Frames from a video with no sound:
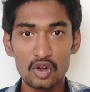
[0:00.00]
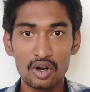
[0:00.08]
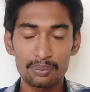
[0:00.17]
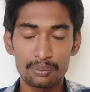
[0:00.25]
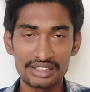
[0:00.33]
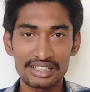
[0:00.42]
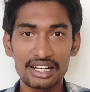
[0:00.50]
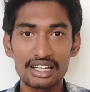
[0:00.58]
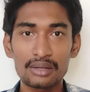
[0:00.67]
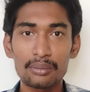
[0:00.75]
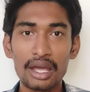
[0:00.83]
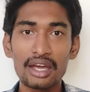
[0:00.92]
புதல்வன்
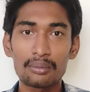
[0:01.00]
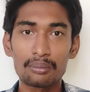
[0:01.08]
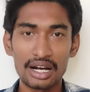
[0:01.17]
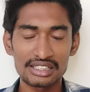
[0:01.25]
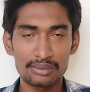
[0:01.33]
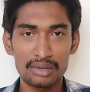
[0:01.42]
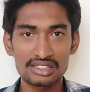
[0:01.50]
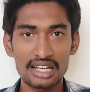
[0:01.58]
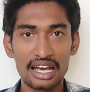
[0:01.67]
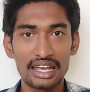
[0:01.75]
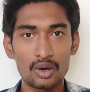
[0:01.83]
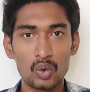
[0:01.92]
பசங்களுக்குமே மாசம்
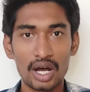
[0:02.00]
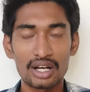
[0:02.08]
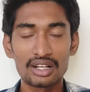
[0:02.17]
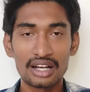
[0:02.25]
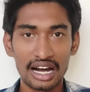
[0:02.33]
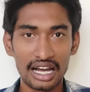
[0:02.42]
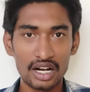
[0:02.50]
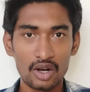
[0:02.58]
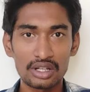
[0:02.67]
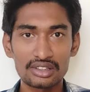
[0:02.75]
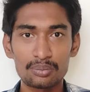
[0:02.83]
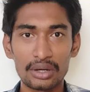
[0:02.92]
மாசம் ஆயிரம் ரூபா
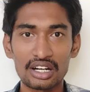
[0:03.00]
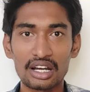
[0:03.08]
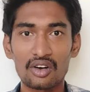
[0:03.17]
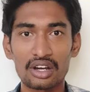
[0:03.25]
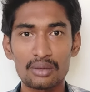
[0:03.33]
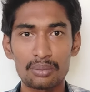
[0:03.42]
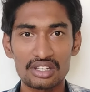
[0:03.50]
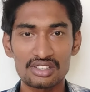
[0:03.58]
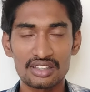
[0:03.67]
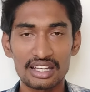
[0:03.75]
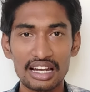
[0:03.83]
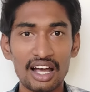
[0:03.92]
ஆறாவதுல இருந்து பன்னெண்டாவது வரைக்கும்
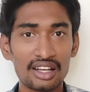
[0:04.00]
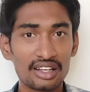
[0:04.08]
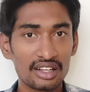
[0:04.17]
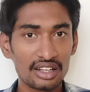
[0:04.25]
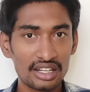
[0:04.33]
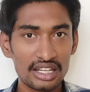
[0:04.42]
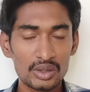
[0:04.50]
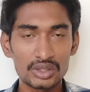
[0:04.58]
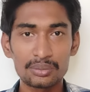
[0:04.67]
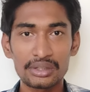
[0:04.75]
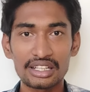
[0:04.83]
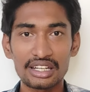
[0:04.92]
படிச்சிருந்தீங்கன்னா இது
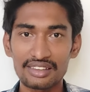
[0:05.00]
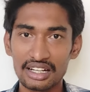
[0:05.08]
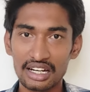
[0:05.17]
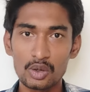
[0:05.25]
வந்து பாத்தீங்கன்னா இந்த